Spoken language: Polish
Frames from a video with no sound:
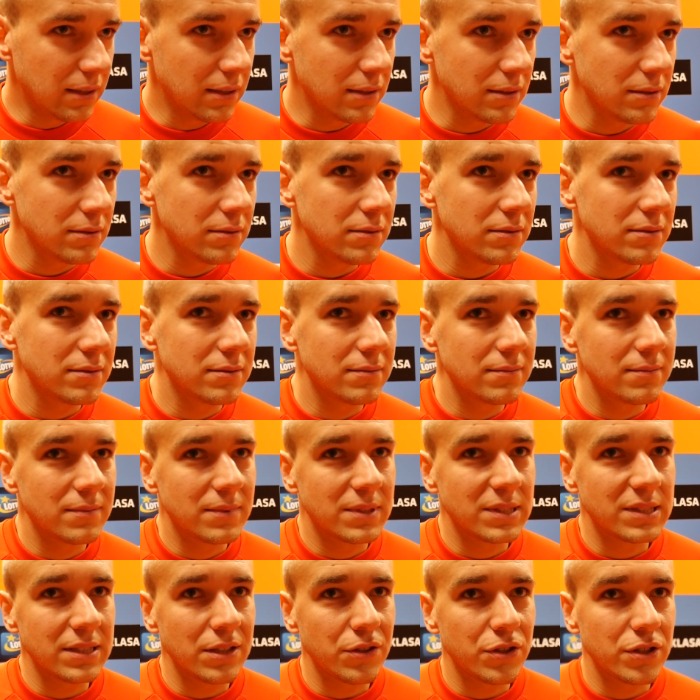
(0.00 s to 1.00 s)
No,
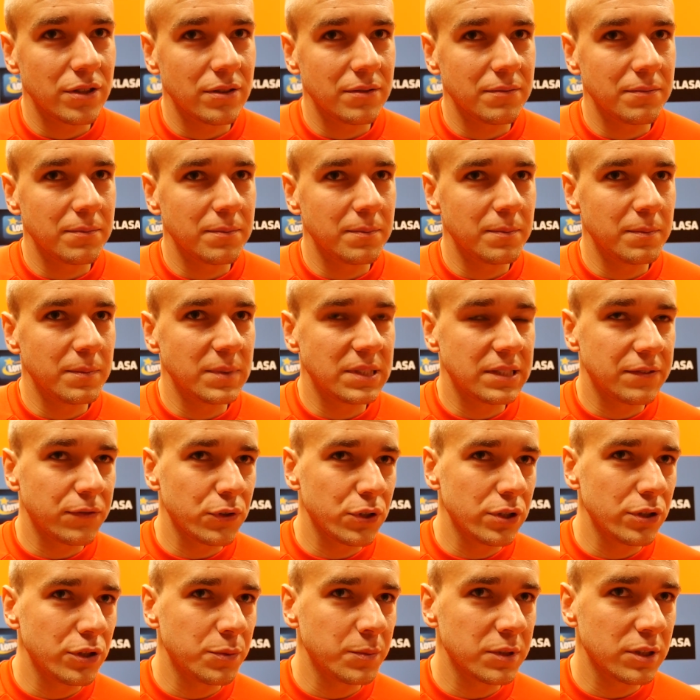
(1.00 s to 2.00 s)
to znaczy, no,
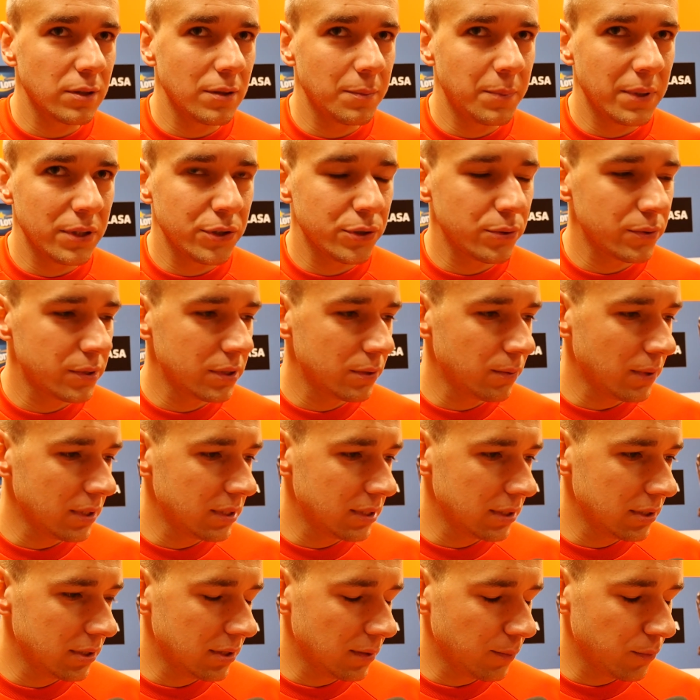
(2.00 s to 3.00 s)
stworzyliśmy sobie pierwszą
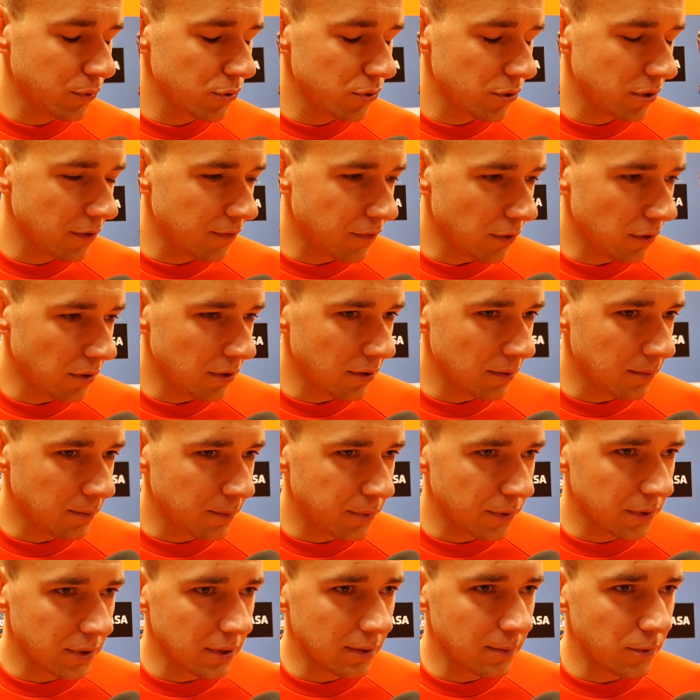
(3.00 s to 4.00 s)
sytuację gdzieś tam po rzucie wolnym,
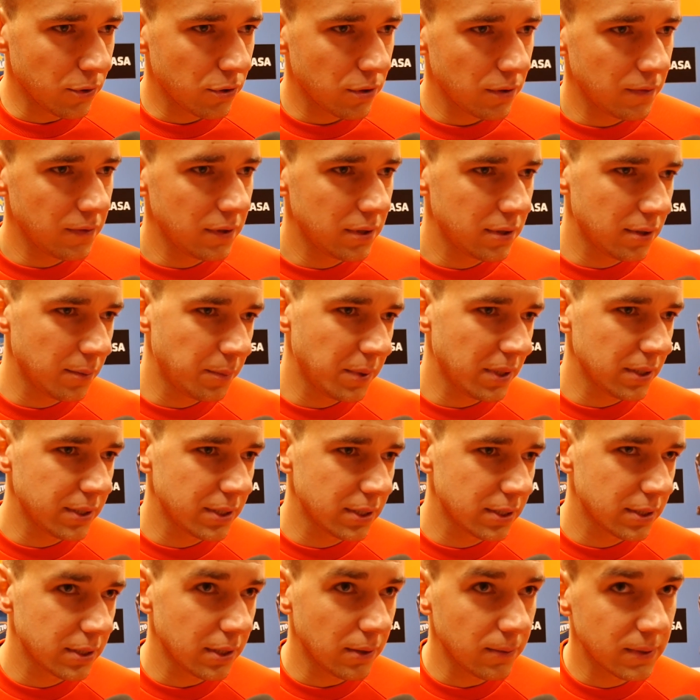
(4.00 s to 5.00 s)
potem oczywiście
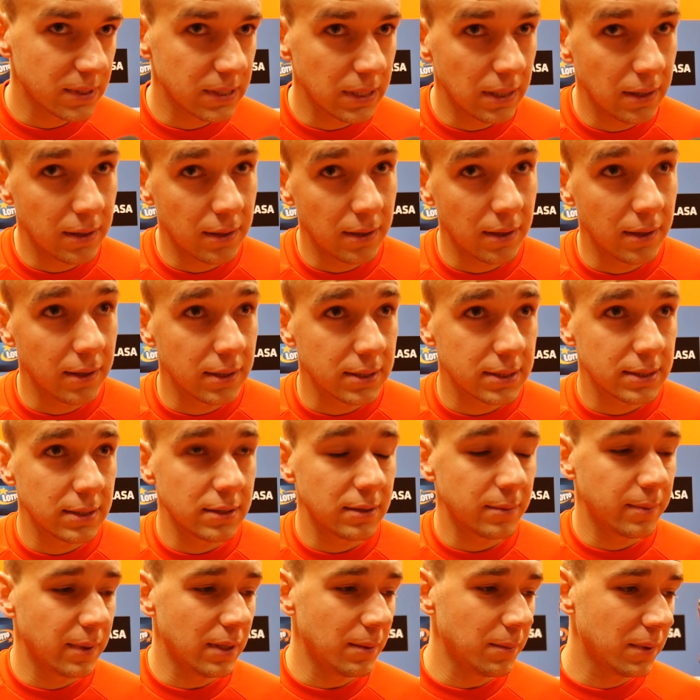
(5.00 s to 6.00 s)
pierwszy strzał celny i
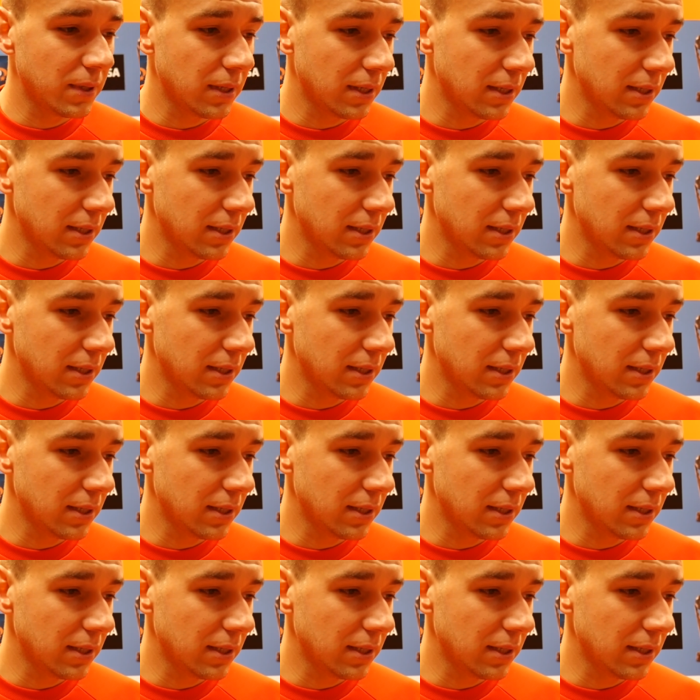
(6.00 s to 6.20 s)
niestety bramka,